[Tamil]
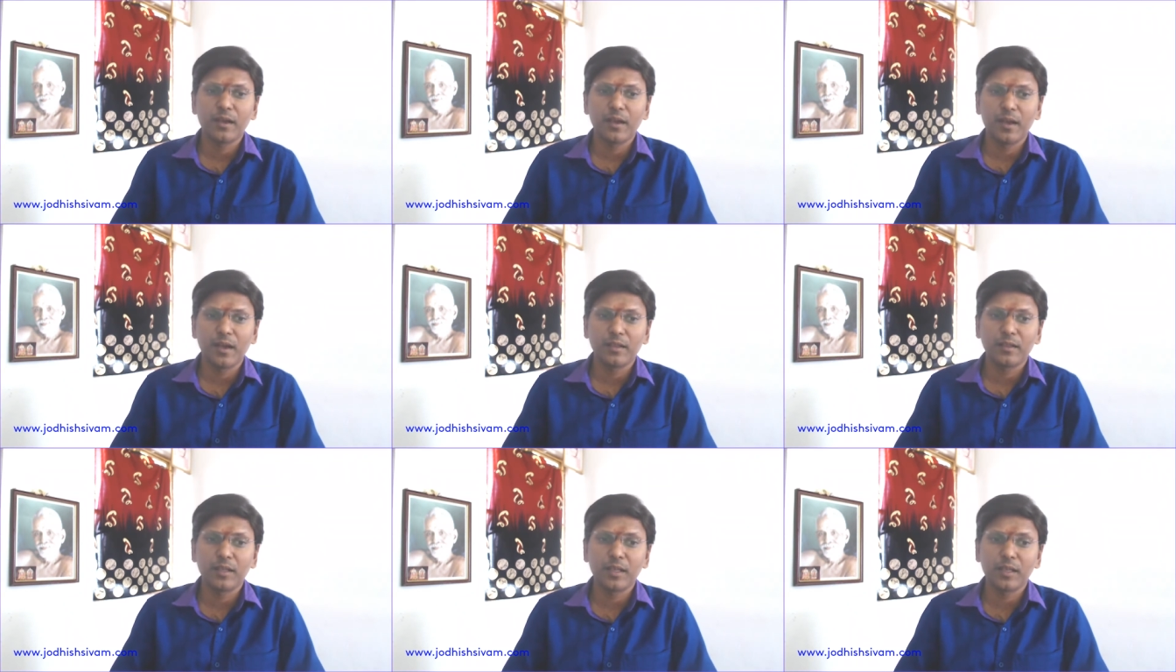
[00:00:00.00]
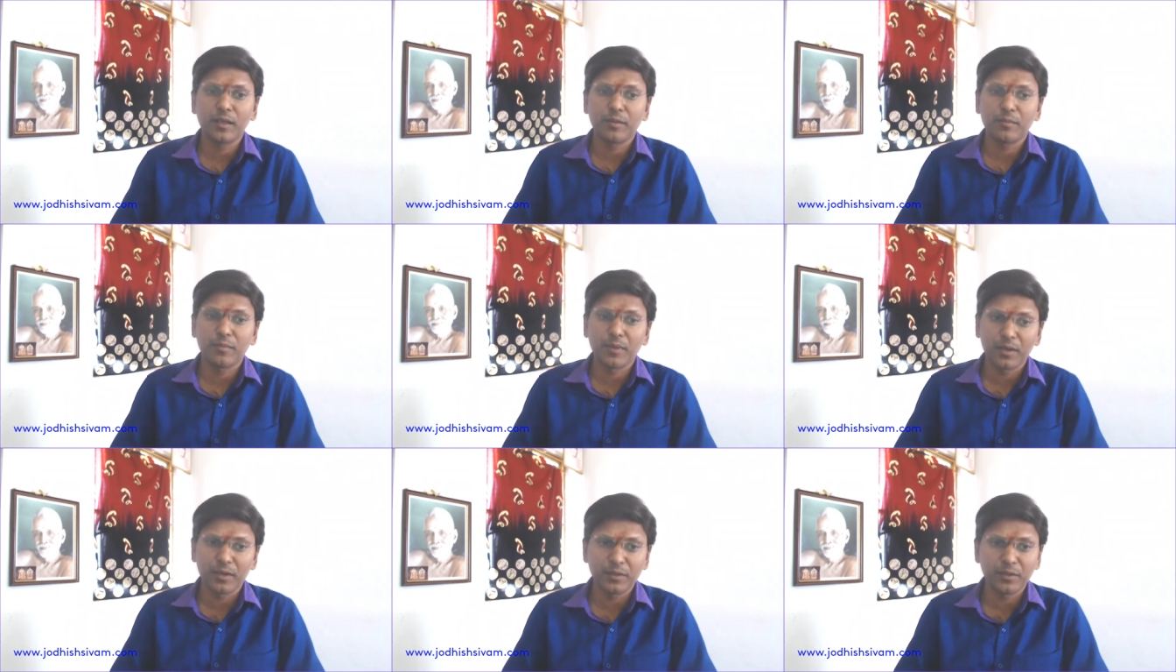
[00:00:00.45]
அந்த
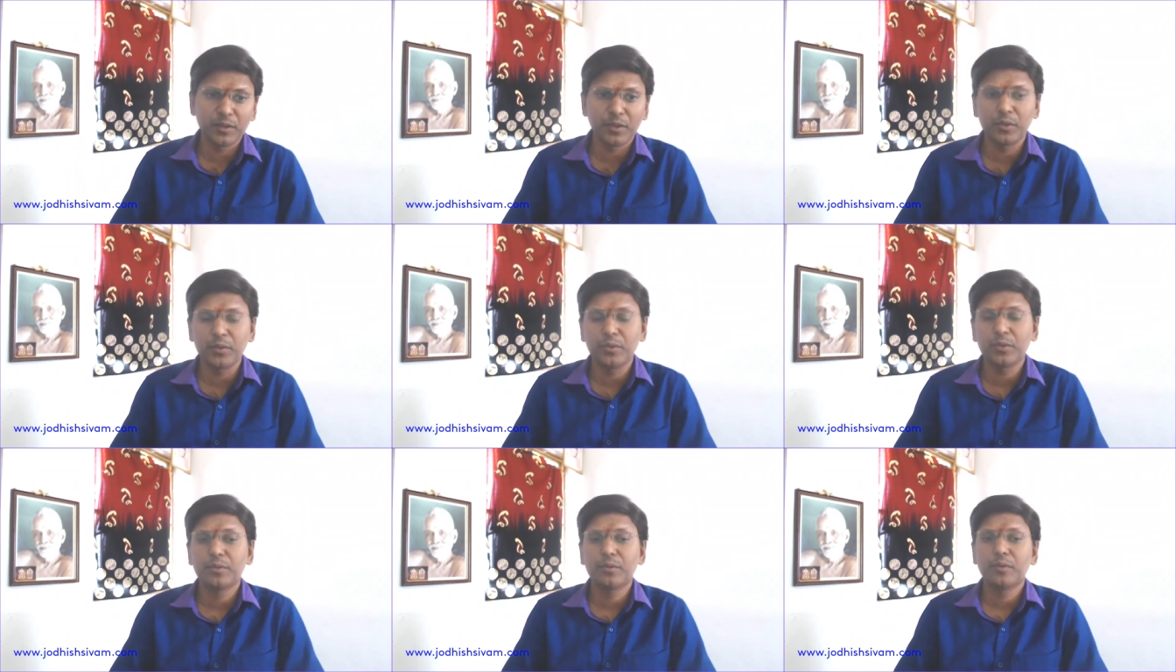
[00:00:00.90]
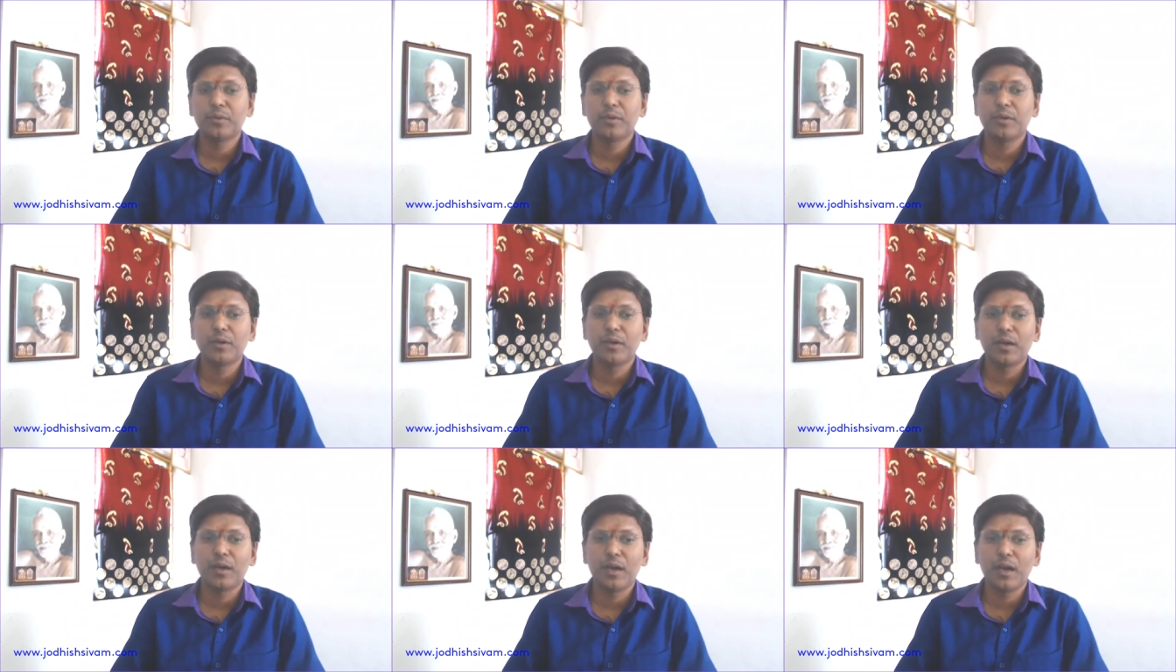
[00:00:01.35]
மருந்தையோ
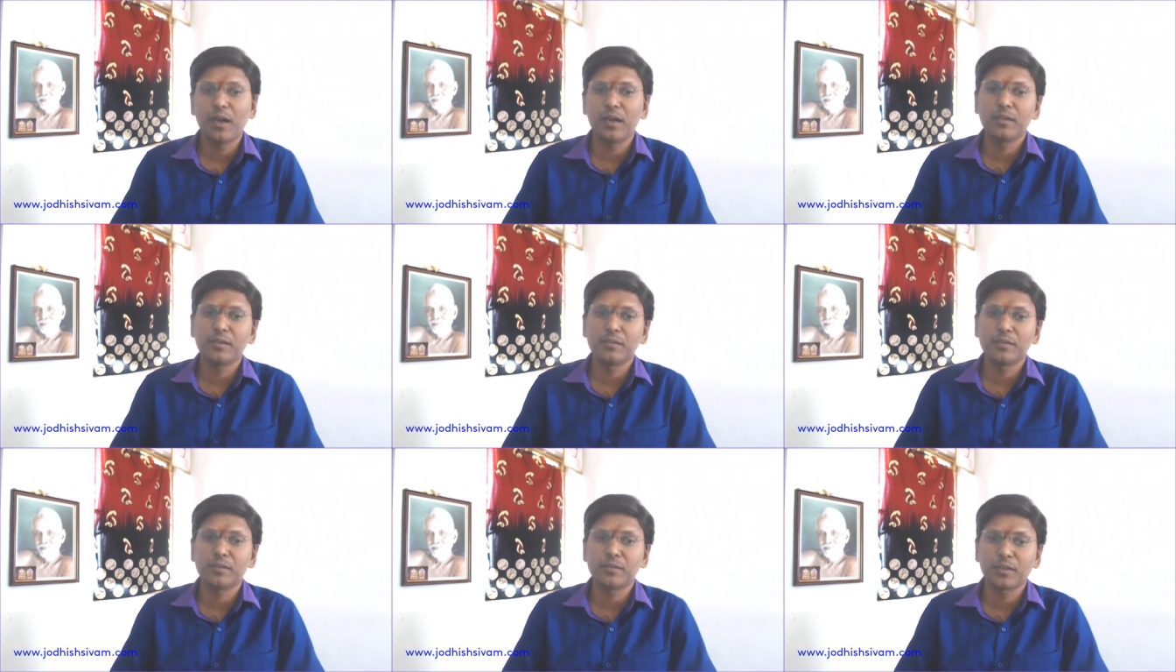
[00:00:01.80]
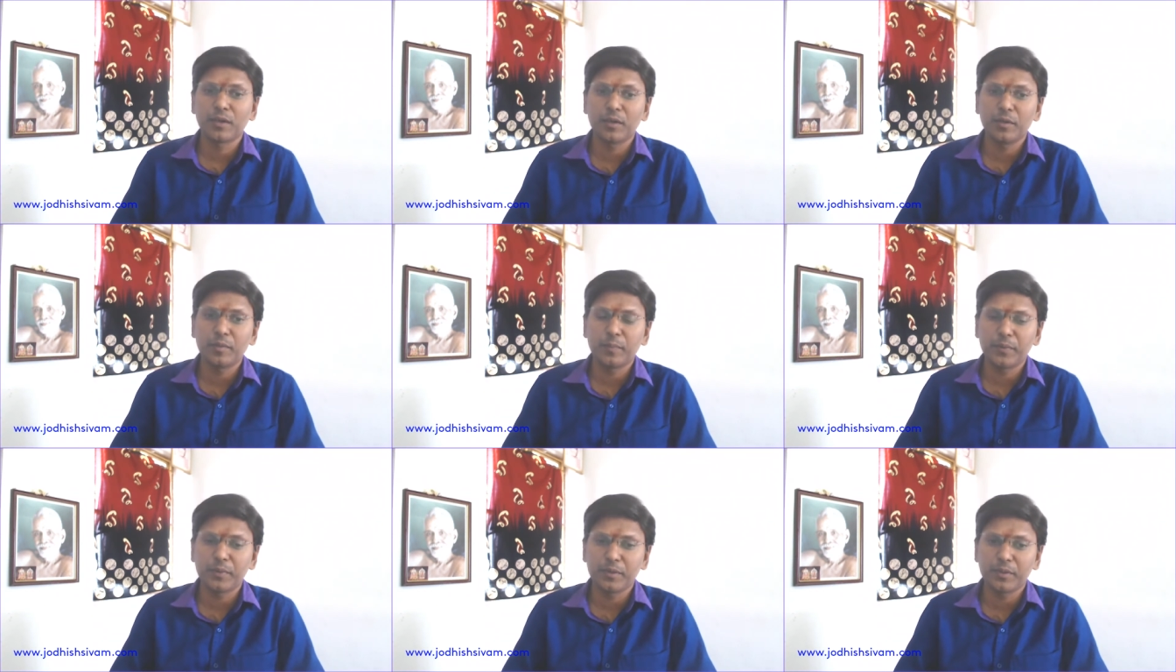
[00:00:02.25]
அல்லது
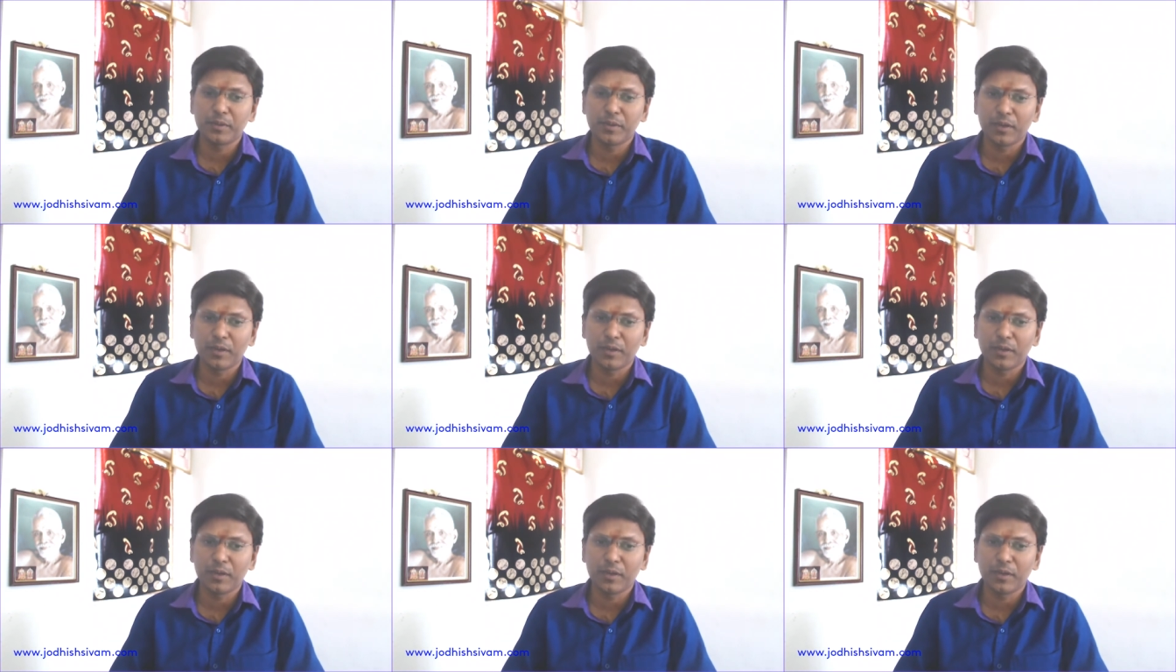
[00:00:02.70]
தடுப்பு